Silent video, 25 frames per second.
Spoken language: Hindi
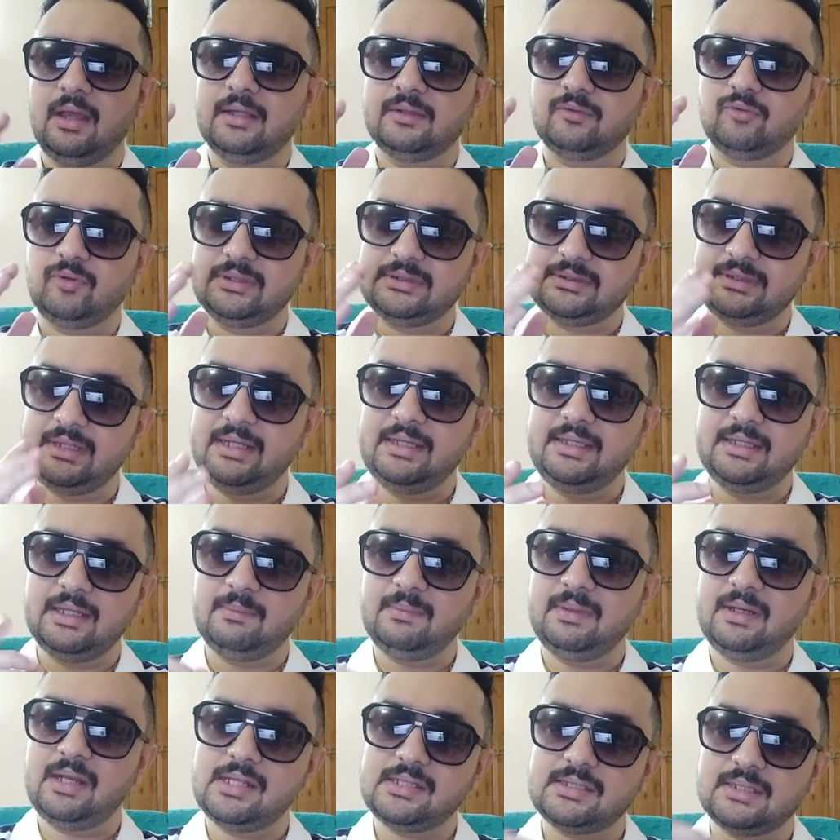तो इसलिए ये
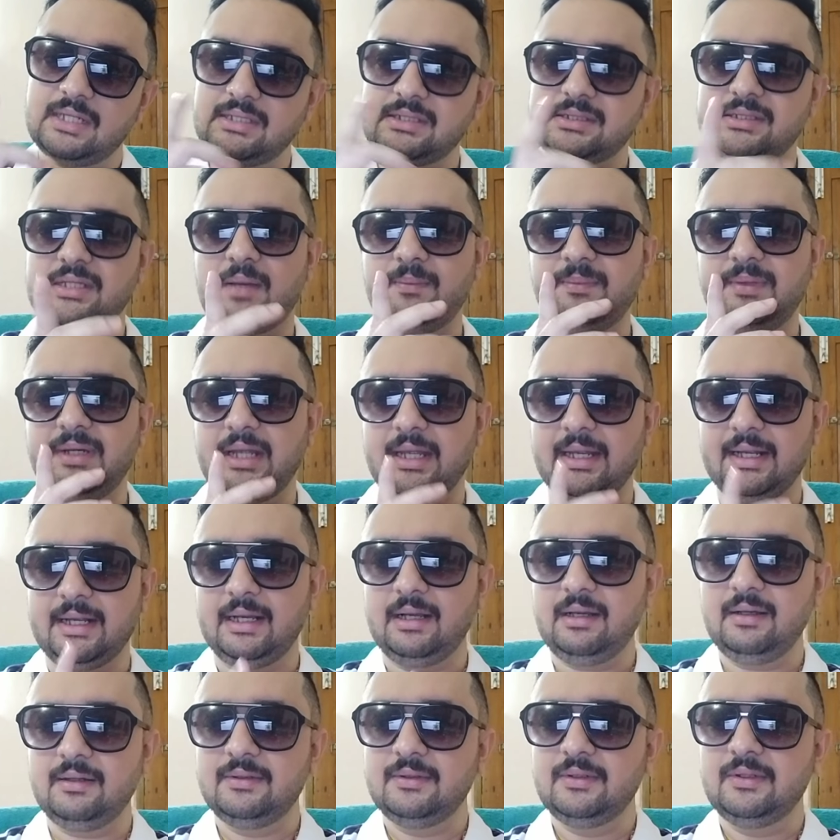मैंने सच सामने
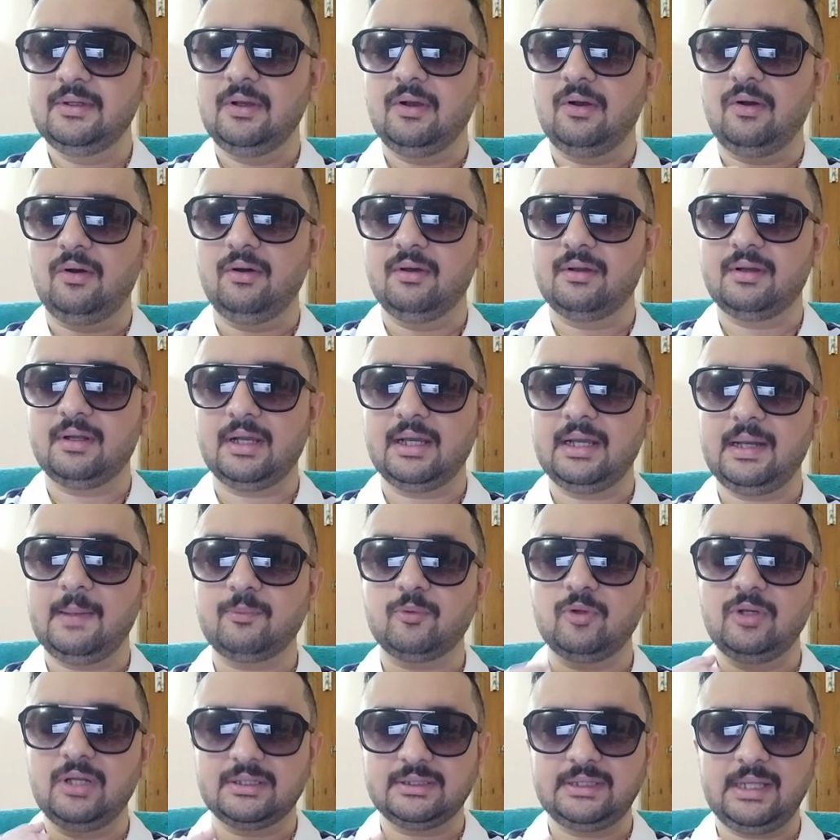आएगा और अगर
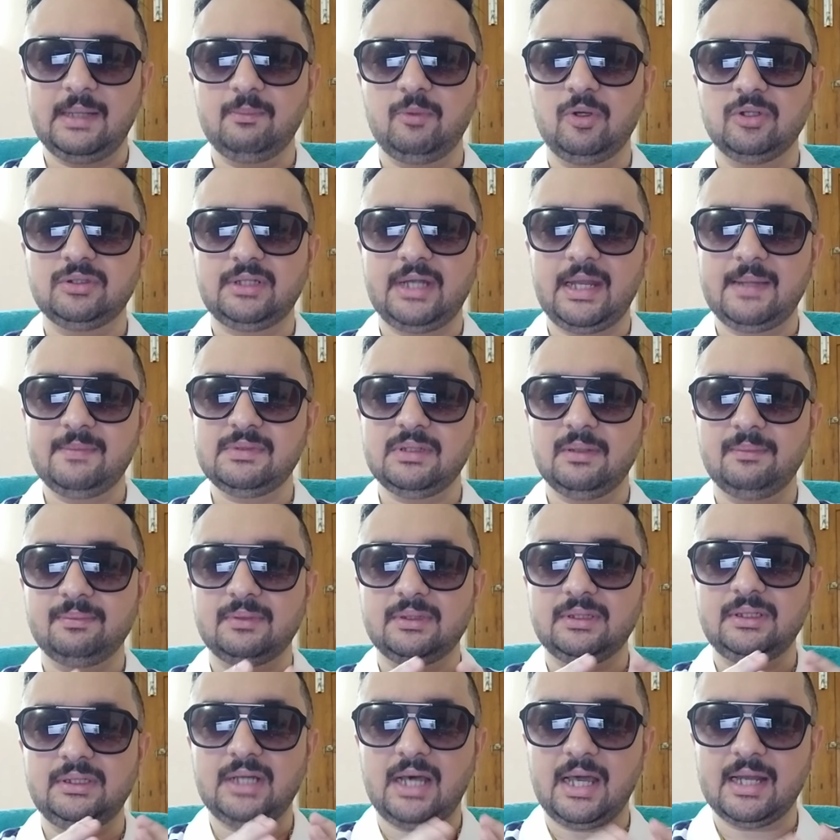आपको लगता है बहुत टाइम से
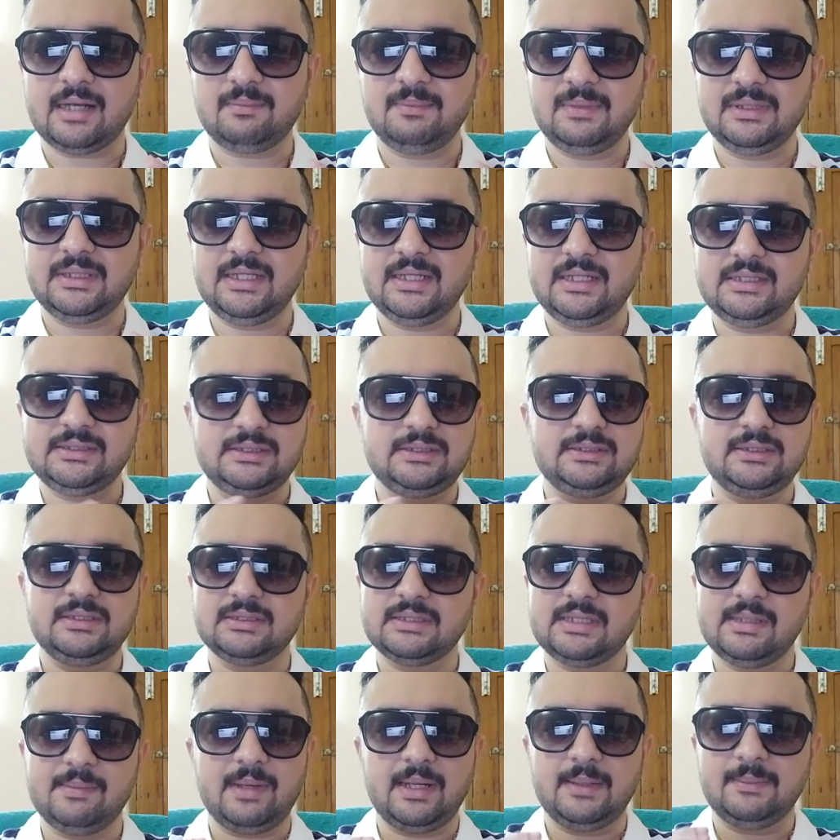आप डार्क में थे किसी चीज़
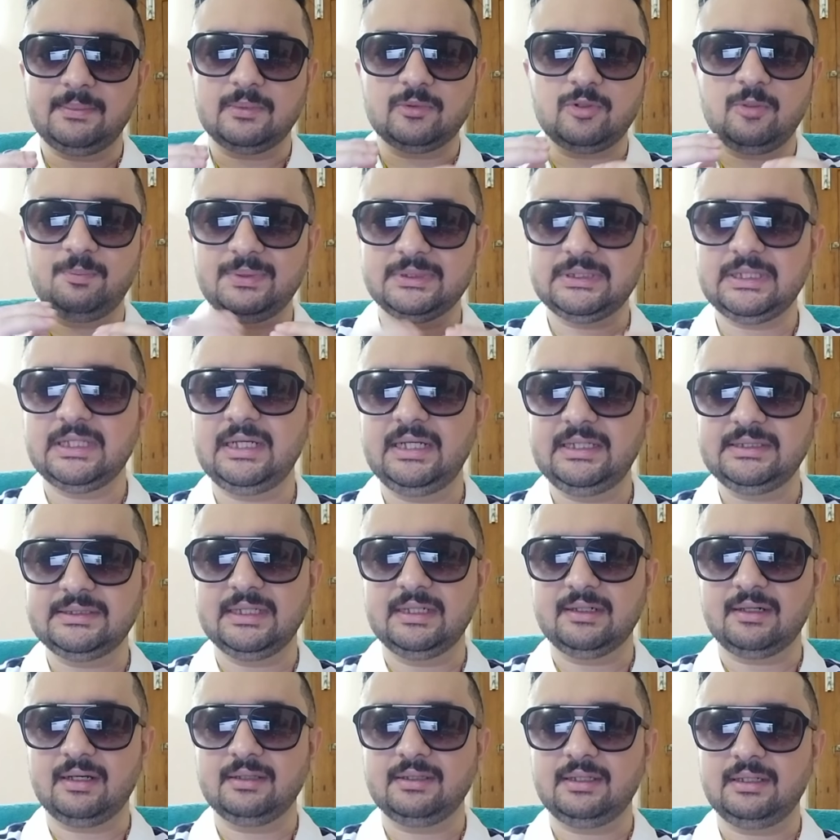के बारे में आपको पता नहीं
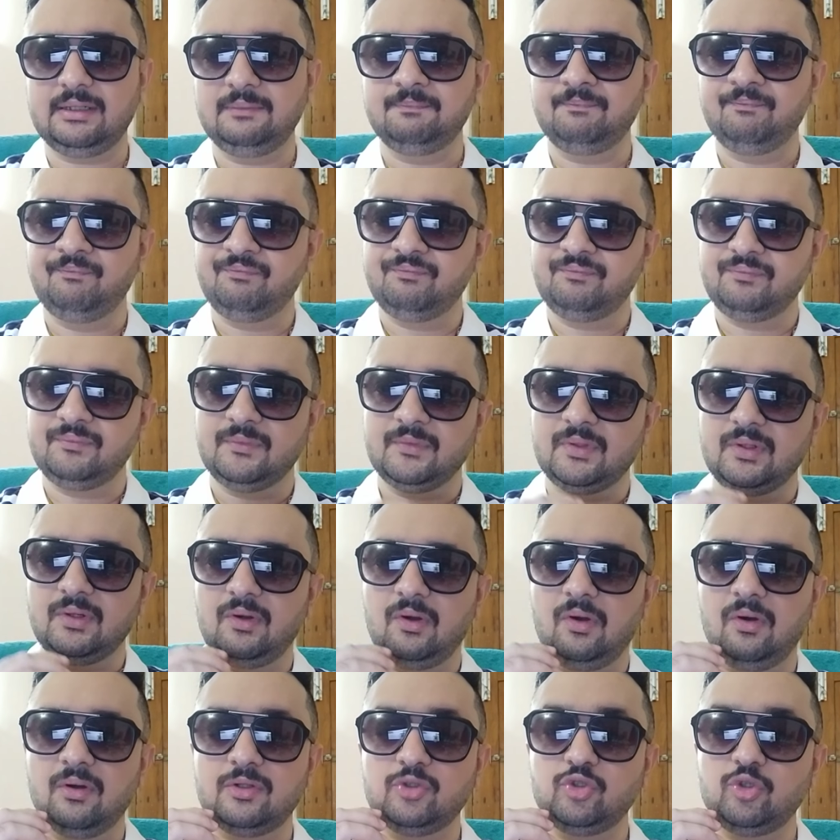चल रहा था
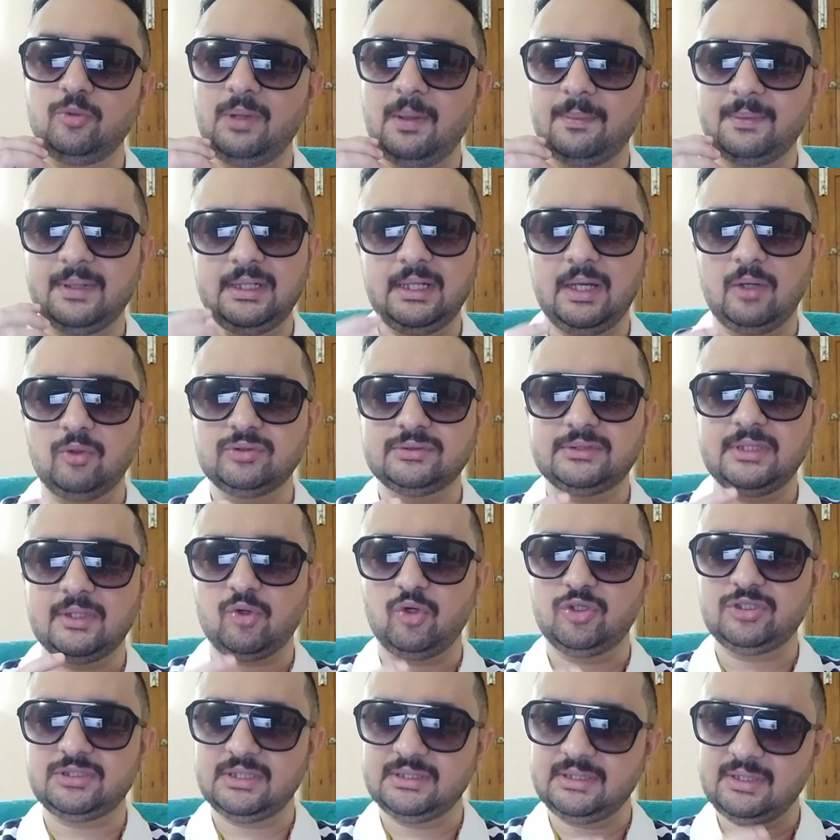और जो भी आपके डाउट्स थे
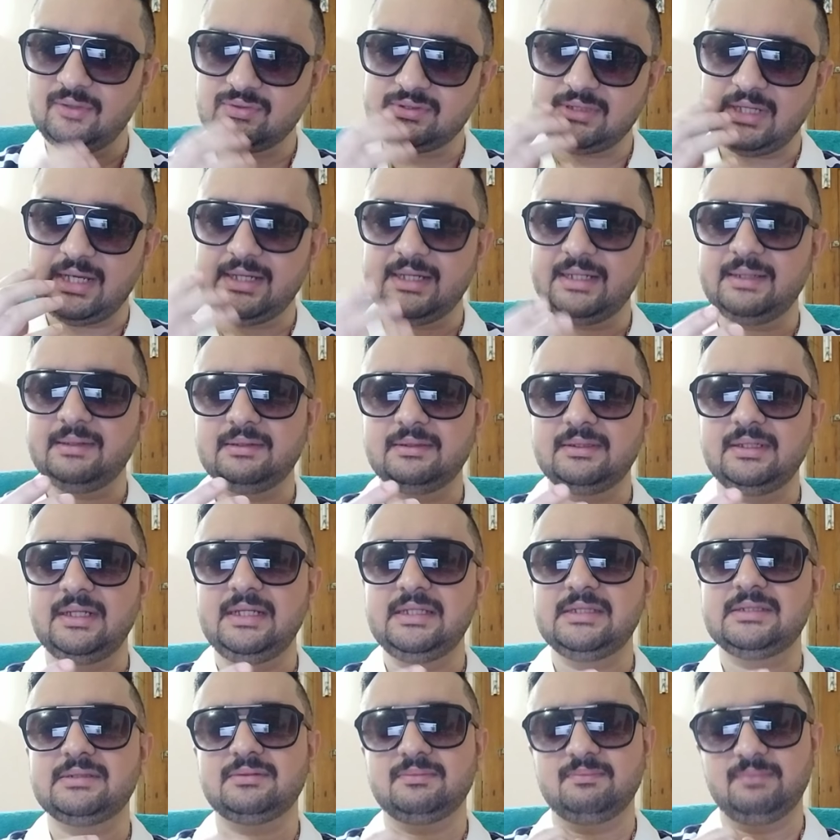क्वेश्चन थे वो सारे
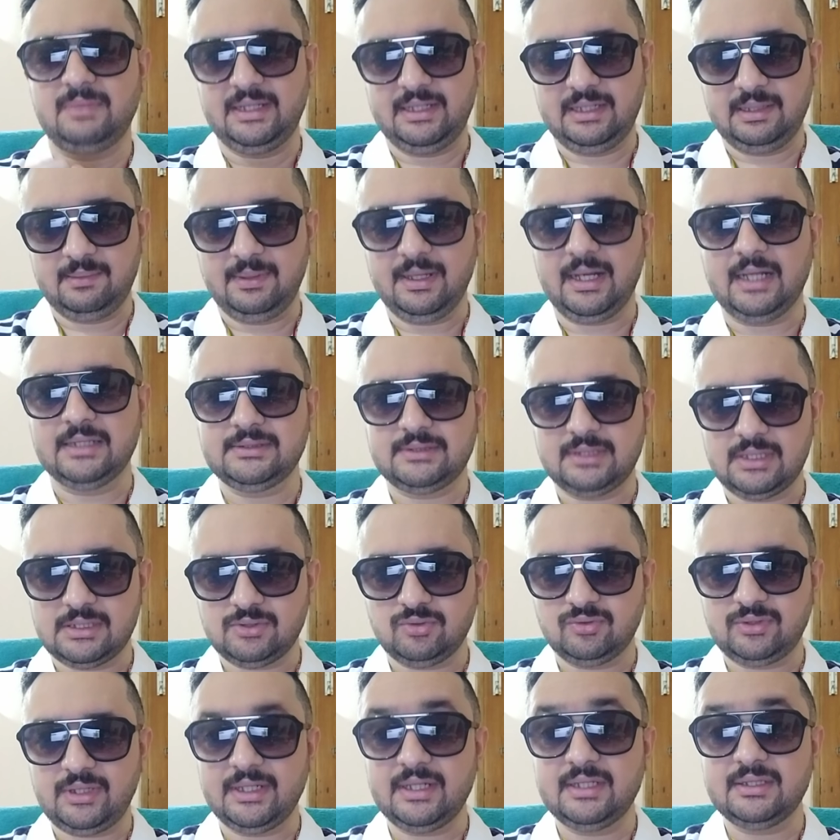इस महीने में आंसर्स
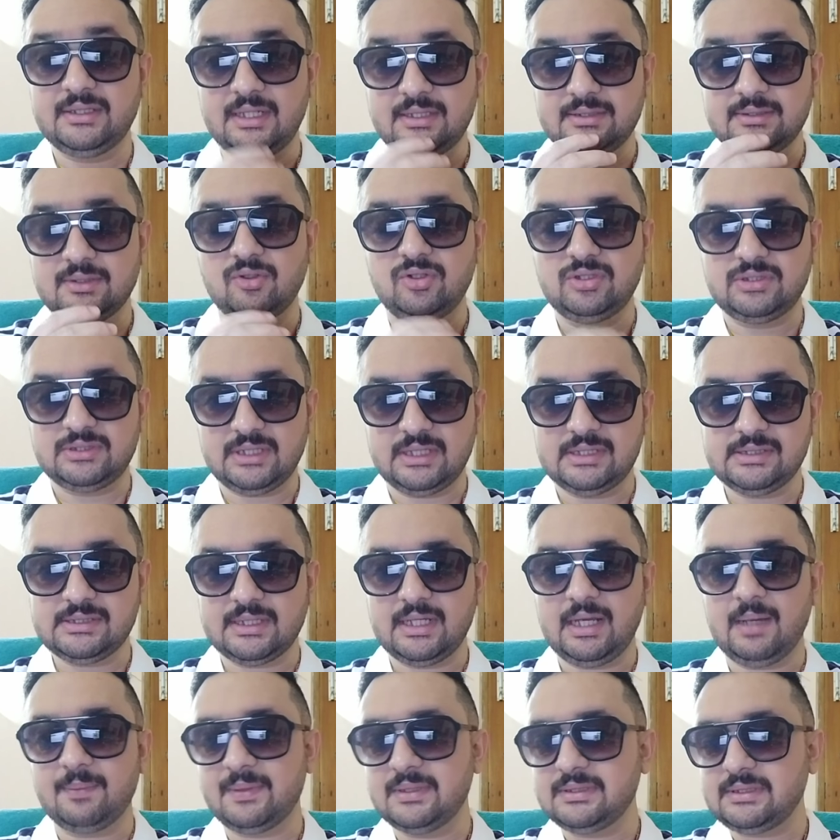हो जाएंगे देर इज़ अ गुड चांस
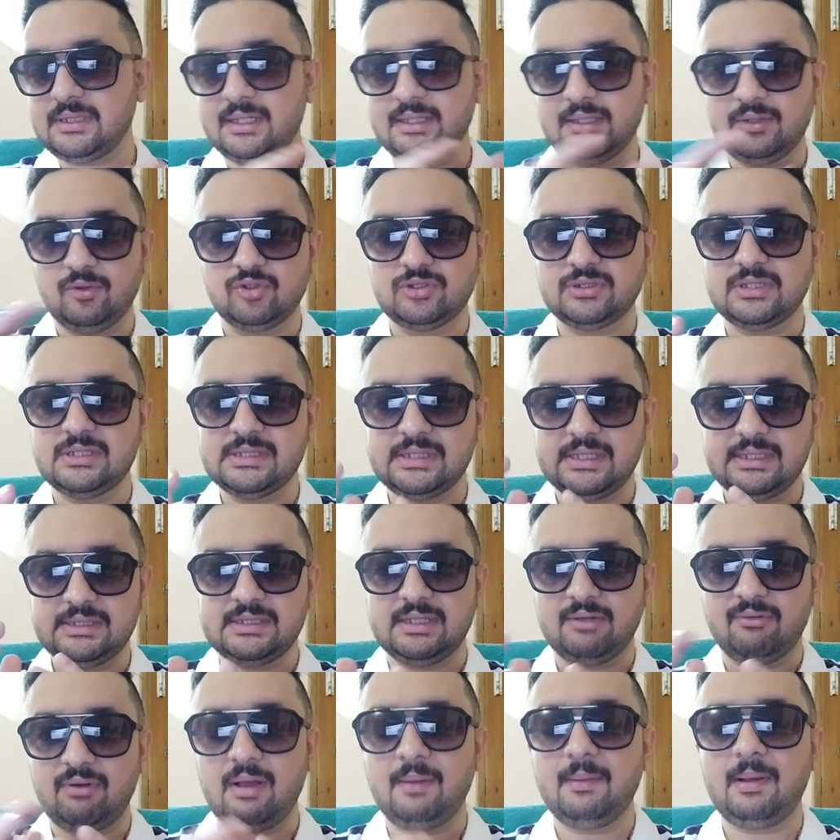कि आपके सारे क्वेश्चन के
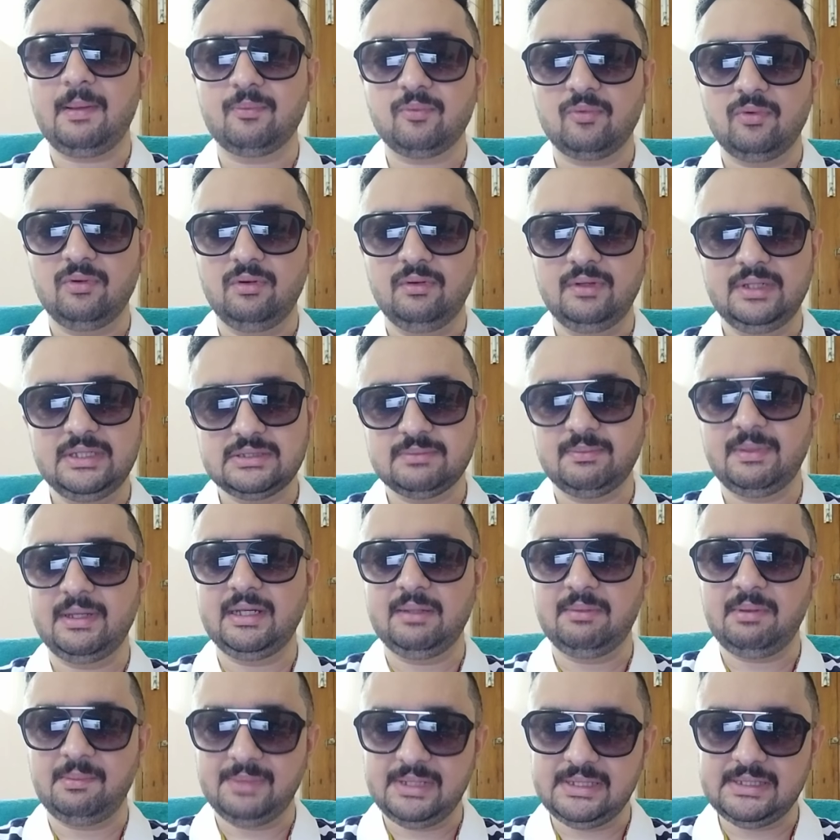जवाब आपको इस
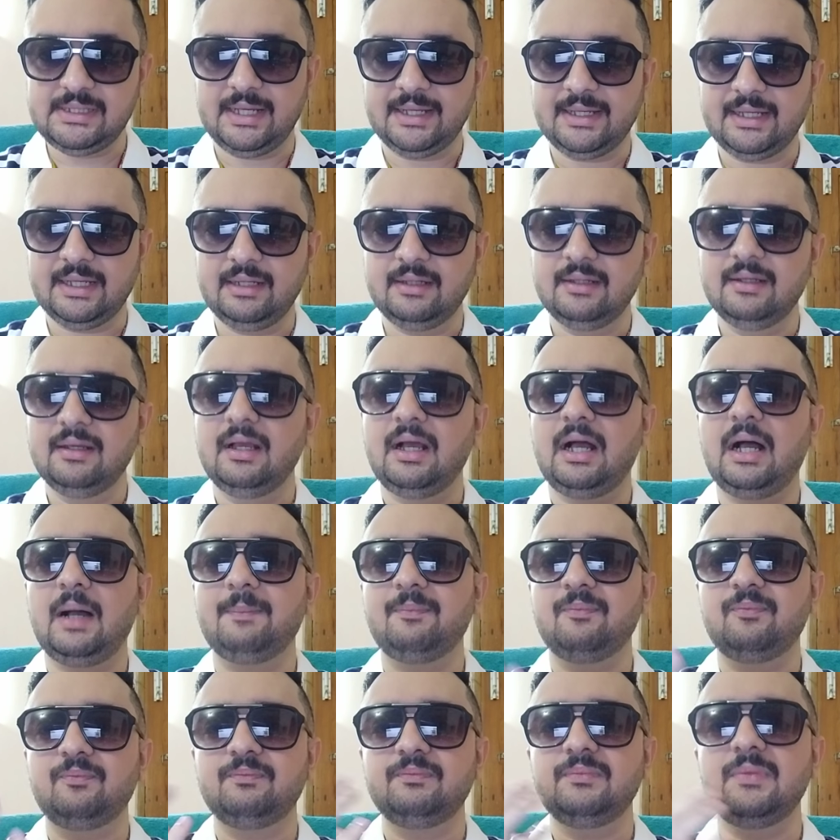महीने में मिल जाएंगे
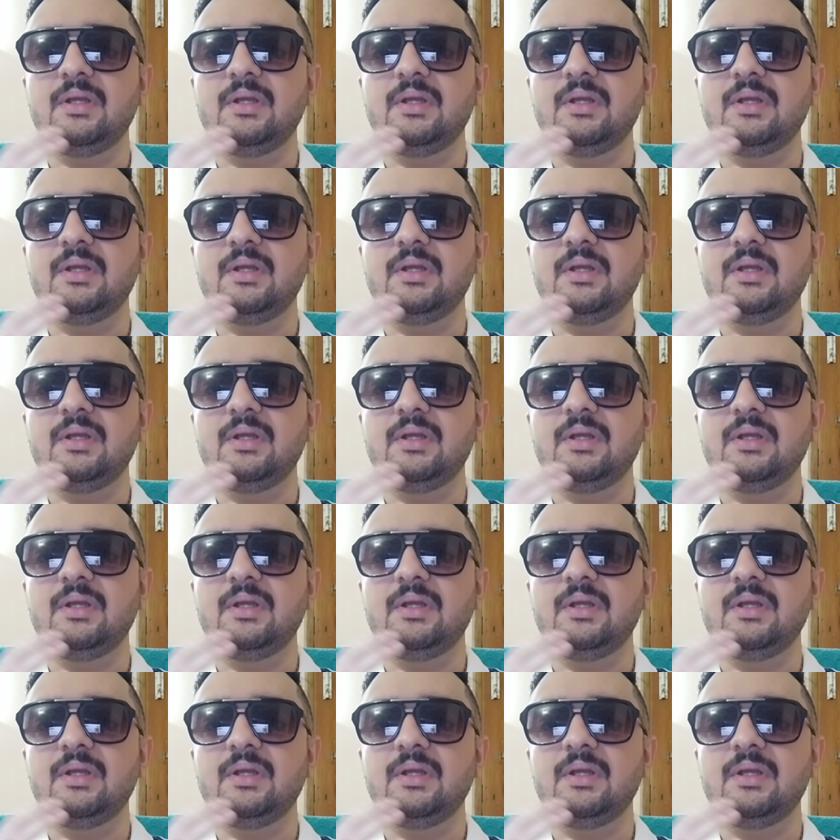आप